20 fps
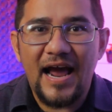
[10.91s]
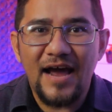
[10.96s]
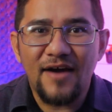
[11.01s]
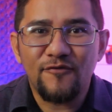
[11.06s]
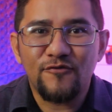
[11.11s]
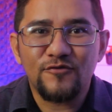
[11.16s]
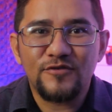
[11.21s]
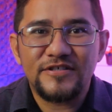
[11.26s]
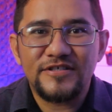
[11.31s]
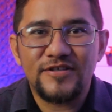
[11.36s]

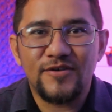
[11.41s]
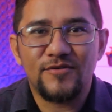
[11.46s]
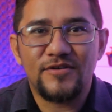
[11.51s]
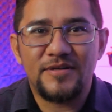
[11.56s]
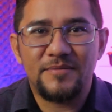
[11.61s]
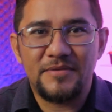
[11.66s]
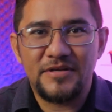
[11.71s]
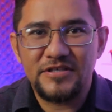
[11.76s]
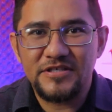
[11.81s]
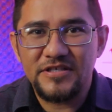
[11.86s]
a função
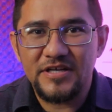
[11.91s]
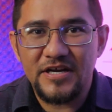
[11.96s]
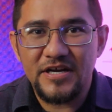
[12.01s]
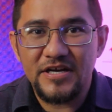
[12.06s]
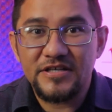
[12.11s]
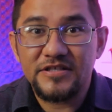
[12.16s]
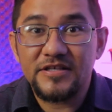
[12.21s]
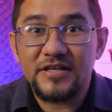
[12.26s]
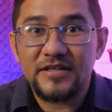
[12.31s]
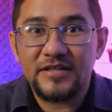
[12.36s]
limite
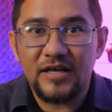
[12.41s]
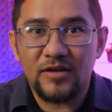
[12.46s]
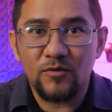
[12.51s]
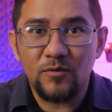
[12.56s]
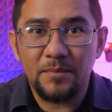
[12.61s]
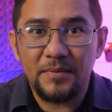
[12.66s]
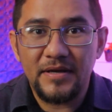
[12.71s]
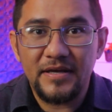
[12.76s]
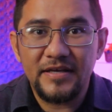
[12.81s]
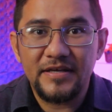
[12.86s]
extra da
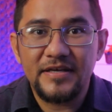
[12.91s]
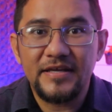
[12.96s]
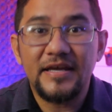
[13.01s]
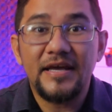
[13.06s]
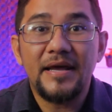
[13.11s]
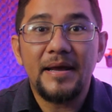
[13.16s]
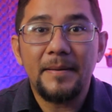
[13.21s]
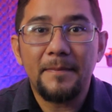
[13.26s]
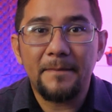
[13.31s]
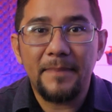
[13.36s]

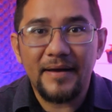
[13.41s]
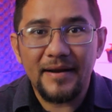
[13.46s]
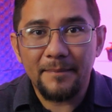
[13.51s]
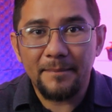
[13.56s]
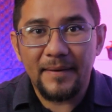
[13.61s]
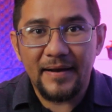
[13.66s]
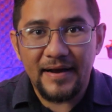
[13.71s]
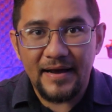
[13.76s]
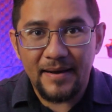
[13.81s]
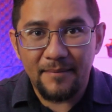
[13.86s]
Nubank para
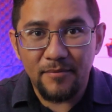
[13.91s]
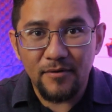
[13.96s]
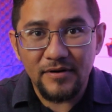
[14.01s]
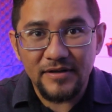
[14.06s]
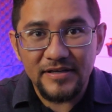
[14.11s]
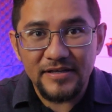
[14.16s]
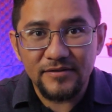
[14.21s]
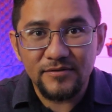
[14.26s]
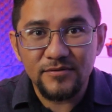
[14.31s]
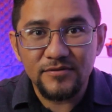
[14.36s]
pagar
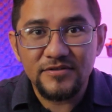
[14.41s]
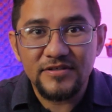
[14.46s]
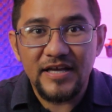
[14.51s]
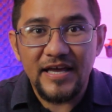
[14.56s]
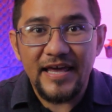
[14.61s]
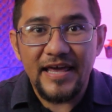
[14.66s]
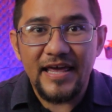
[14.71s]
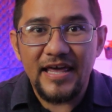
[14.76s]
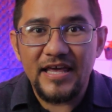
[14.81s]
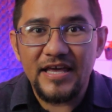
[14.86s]
boletos
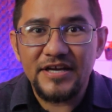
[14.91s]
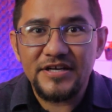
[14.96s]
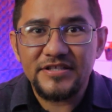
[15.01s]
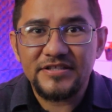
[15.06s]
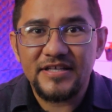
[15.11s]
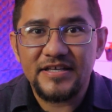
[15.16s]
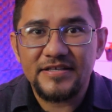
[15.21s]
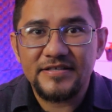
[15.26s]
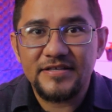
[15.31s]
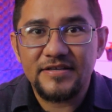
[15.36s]

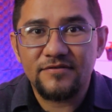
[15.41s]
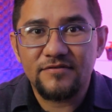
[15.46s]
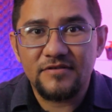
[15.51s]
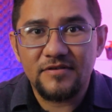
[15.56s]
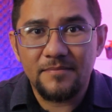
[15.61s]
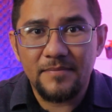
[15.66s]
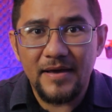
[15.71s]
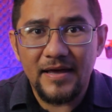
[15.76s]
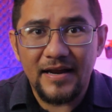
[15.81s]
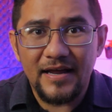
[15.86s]
está sendo
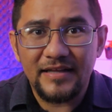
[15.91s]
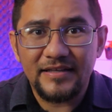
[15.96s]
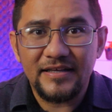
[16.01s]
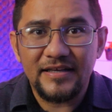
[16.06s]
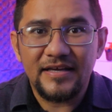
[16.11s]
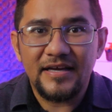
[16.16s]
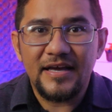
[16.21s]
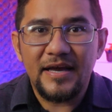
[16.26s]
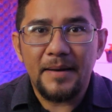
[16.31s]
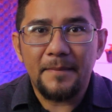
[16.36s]

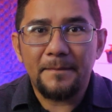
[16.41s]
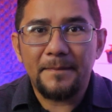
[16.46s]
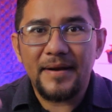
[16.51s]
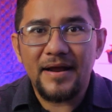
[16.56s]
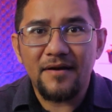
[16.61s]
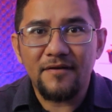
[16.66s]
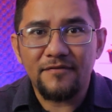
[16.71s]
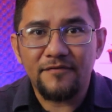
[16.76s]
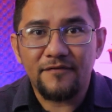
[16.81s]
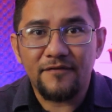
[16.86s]
liberada
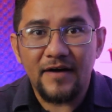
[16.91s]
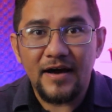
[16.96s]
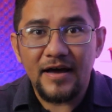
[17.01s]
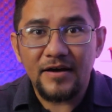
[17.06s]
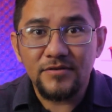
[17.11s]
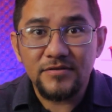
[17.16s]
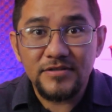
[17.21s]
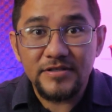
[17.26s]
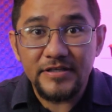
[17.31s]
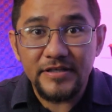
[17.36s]
para
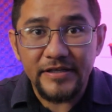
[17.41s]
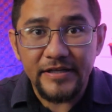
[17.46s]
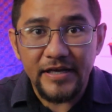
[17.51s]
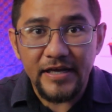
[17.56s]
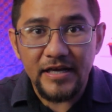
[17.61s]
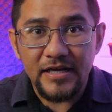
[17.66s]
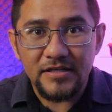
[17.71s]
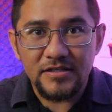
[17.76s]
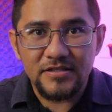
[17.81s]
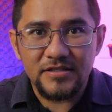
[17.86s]
vários
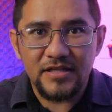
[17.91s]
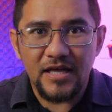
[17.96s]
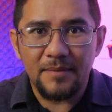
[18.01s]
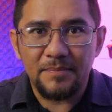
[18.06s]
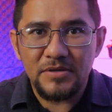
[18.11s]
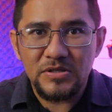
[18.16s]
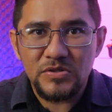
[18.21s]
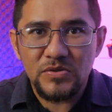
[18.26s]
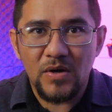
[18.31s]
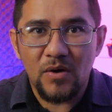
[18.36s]
clientes, tá
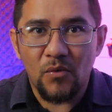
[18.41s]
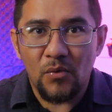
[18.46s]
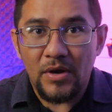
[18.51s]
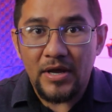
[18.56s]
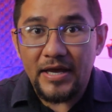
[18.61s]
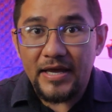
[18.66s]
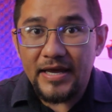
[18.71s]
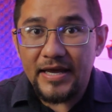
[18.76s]
pessoal?